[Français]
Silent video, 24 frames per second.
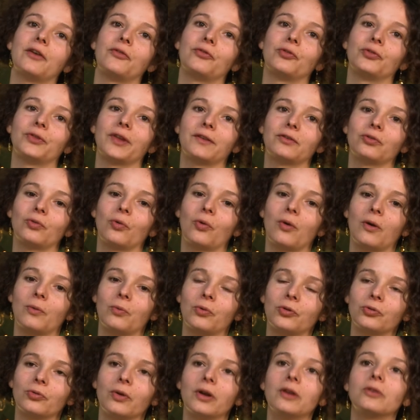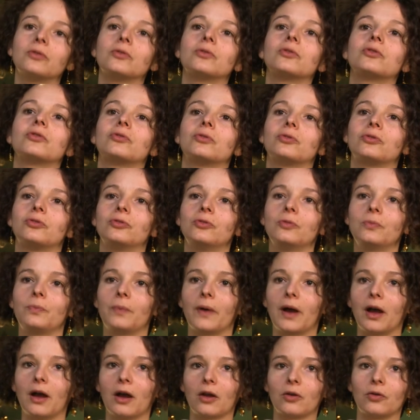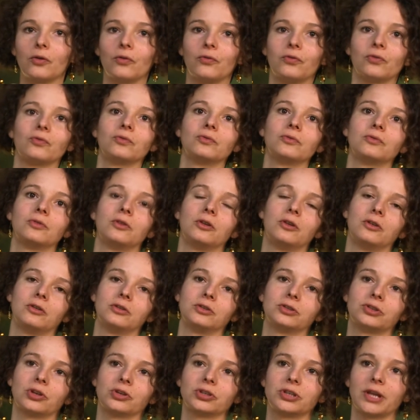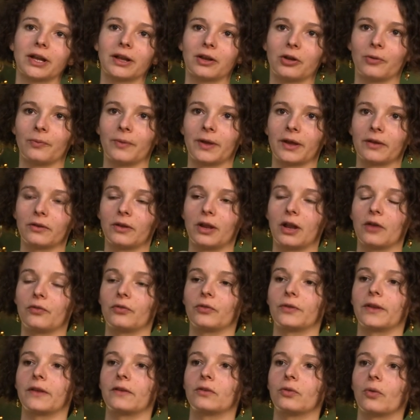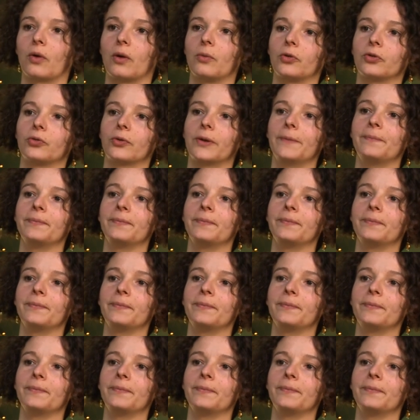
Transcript: Fondation Roi donc soutenue par le fonds Jean-Jacques Commer de la Fondation Roi